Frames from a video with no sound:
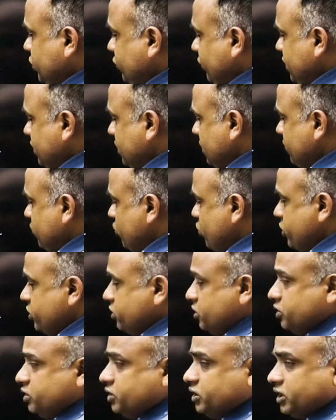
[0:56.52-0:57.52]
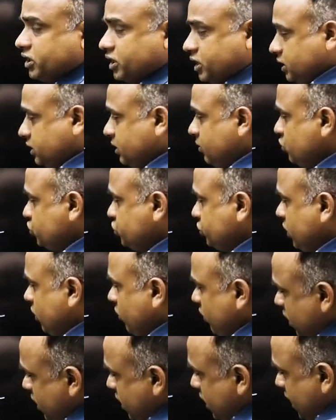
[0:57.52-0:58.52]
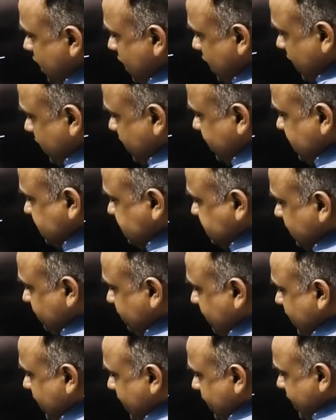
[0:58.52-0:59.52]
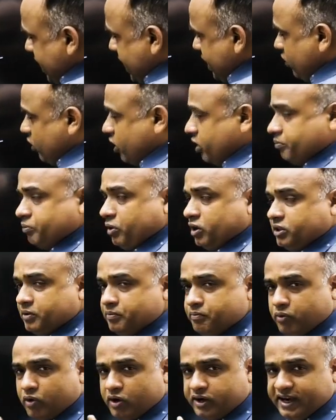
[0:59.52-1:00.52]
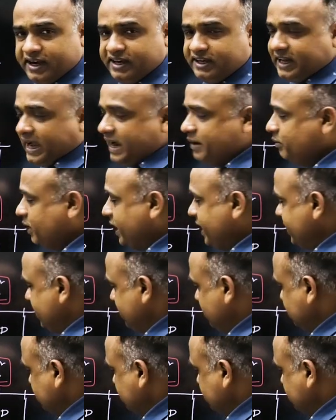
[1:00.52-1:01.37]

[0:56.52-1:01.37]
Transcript: का ट्वेल्थ का बोर्ड ख़त्म हो चुका होगा हालांकि इससे पहले एक और बहुत इंपॉर्टेंट टाइमलाइन है